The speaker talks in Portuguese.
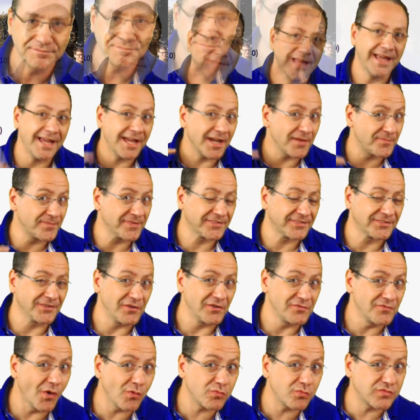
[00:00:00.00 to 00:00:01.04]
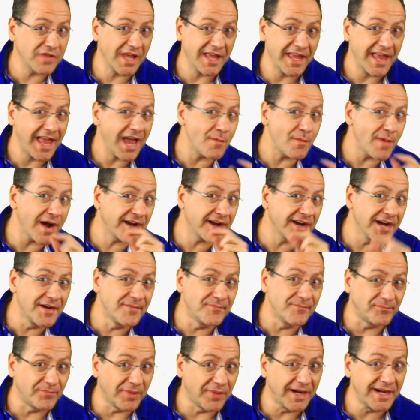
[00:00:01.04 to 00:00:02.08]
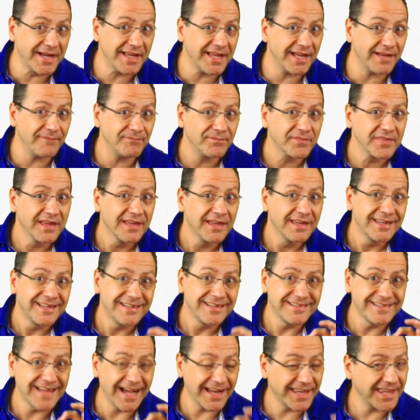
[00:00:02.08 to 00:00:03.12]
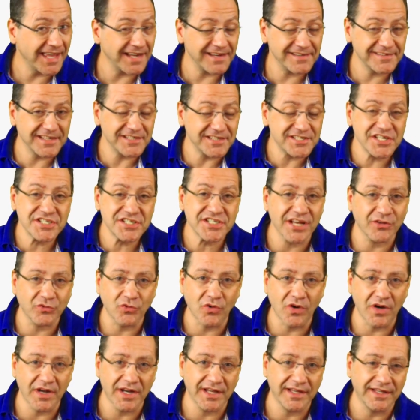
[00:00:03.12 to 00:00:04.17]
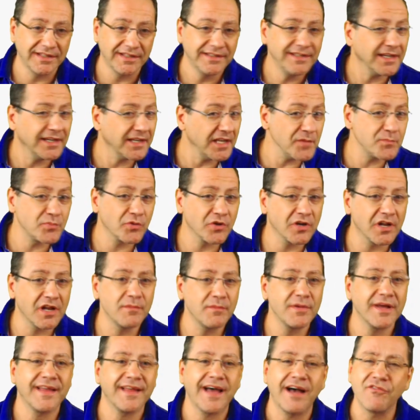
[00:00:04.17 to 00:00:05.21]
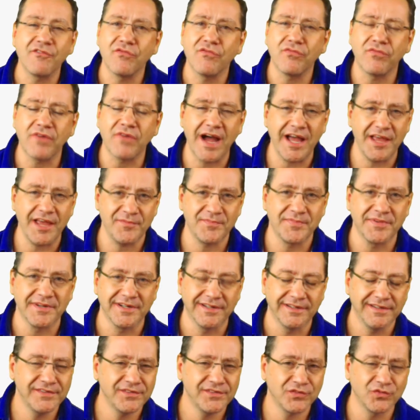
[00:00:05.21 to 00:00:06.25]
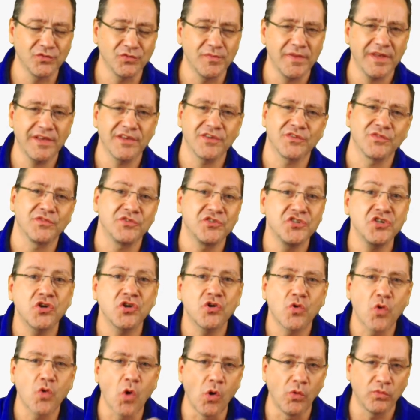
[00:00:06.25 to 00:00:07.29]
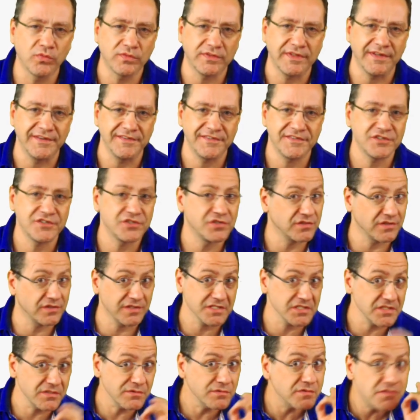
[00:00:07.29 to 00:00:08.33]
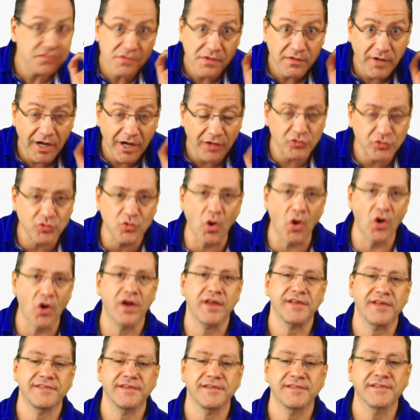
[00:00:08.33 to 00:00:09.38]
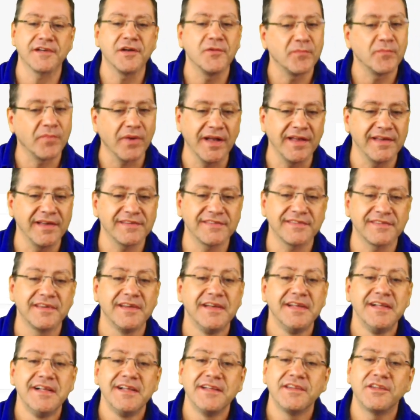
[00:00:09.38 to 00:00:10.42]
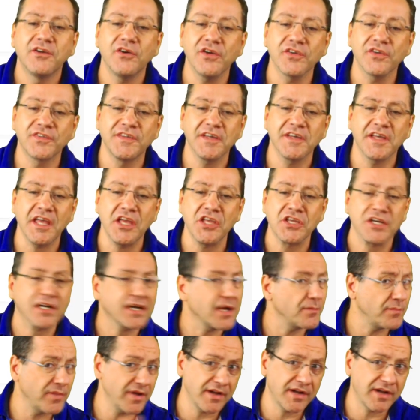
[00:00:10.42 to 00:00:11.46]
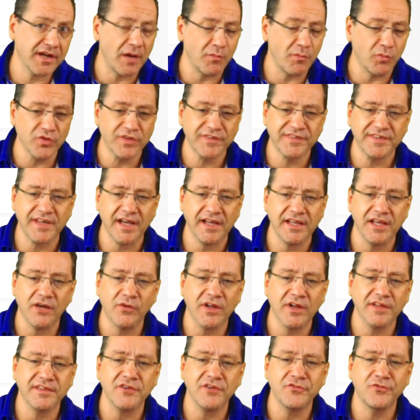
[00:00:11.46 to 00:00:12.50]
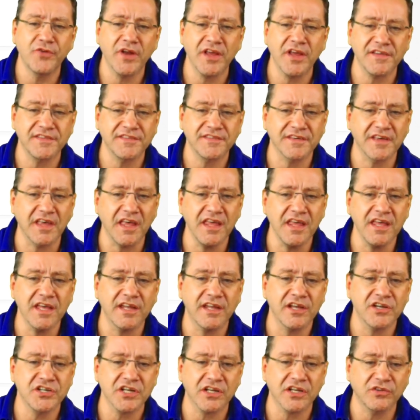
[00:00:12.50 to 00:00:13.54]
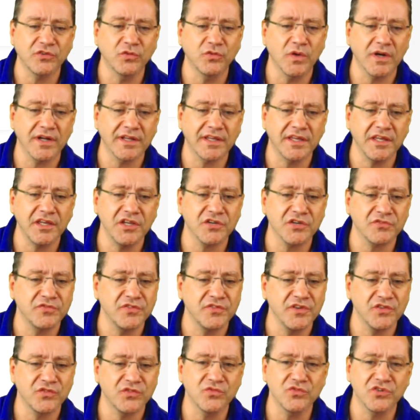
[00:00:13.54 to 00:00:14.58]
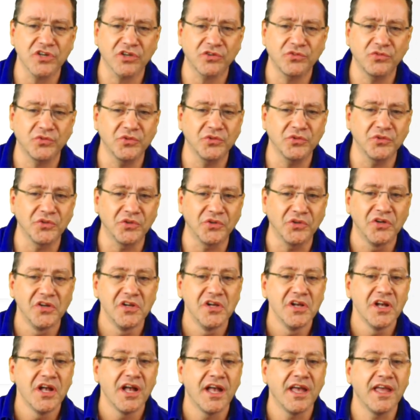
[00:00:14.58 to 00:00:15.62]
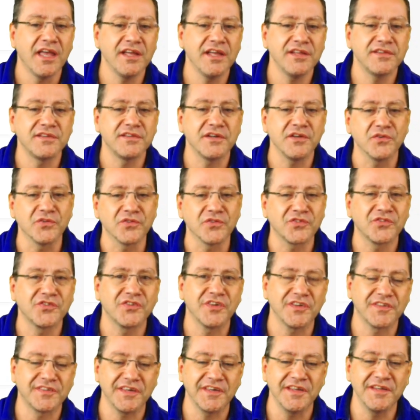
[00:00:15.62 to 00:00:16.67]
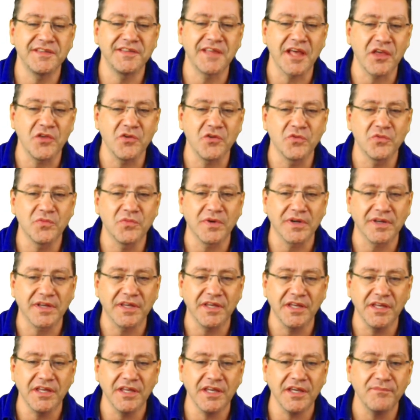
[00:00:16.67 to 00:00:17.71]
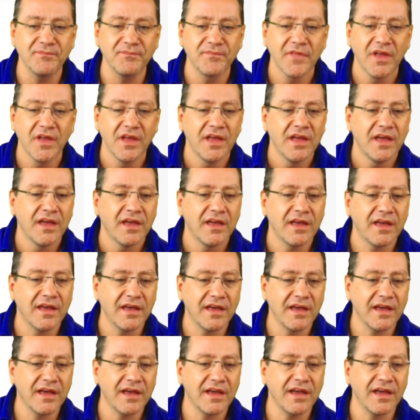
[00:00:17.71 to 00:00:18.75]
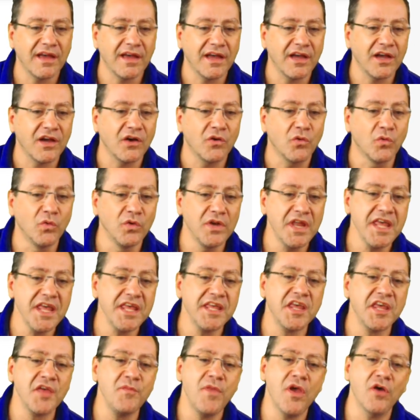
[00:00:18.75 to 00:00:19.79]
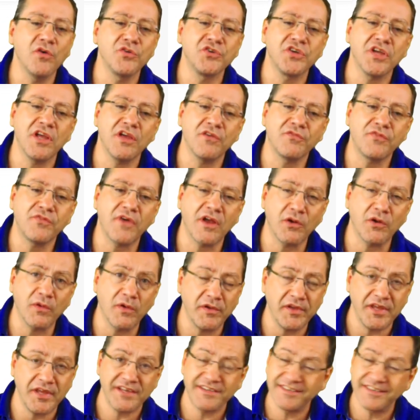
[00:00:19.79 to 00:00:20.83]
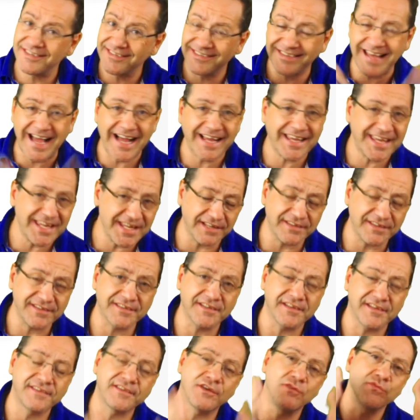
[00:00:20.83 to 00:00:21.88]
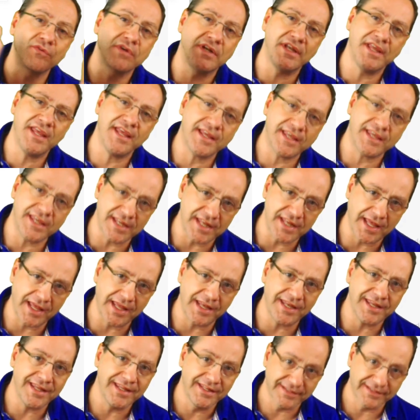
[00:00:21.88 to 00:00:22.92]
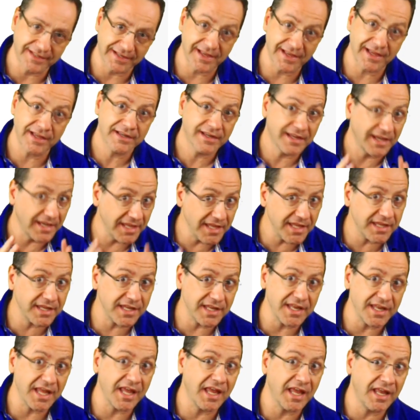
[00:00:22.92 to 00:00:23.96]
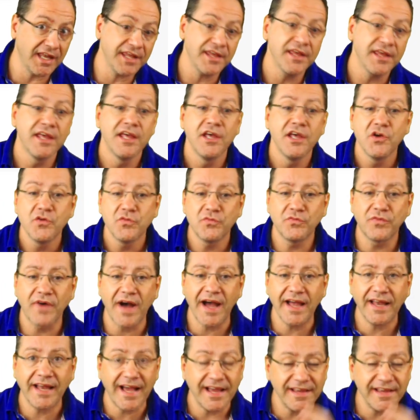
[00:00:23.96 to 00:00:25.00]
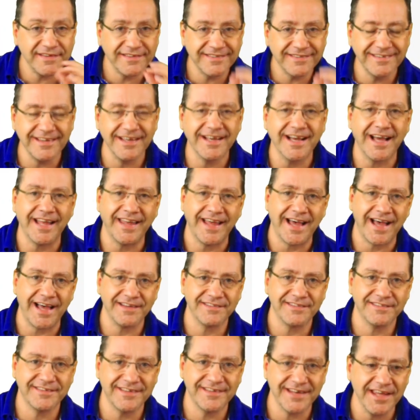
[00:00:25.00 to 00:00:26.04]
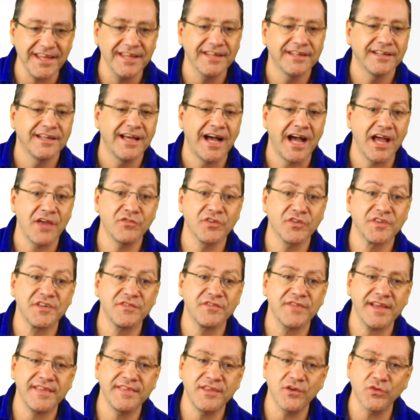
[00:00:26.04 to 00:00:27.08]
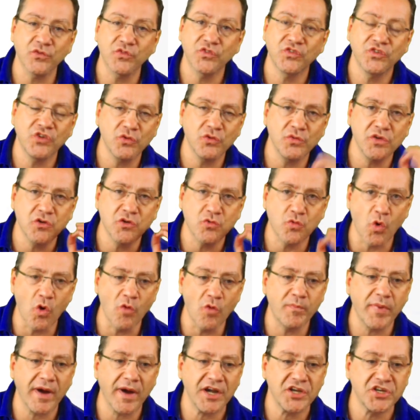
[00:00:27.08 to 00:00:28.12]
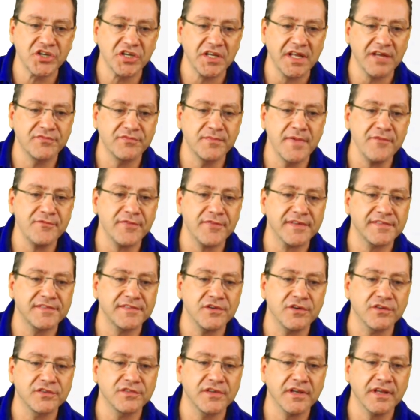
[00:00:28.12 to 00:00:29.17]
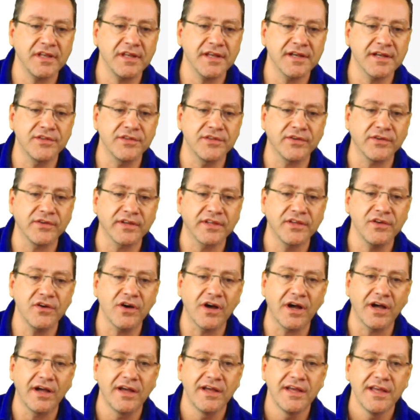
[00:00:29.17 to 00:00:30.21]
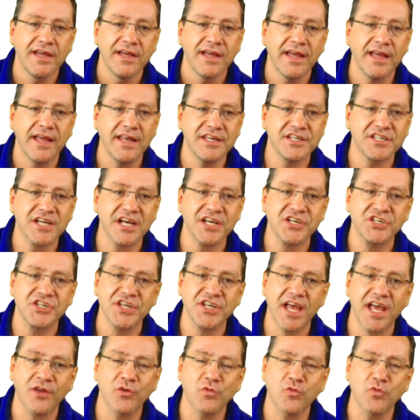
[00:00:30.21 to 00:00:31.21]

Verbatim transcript: É, pessoal, voltei. É uma campanha daquelas que a gente adora, daquele programa da Viper, isso mesmo, de contest. Eu adoro essas campanhas. Então é o seguinte, a campanha acabou de sair, agora tá fresquinha, né? Já tô aqui, já fiz um, já tô entre os 61 aqui. É, o link meu de referral é esse, está aqui na descrição, clique nele, tá? Clique nele, vai lá e se cadastre, aí você vai ter o seu e compartilha. É bem fácil, ó, você clicando aqui, ó, ele já gera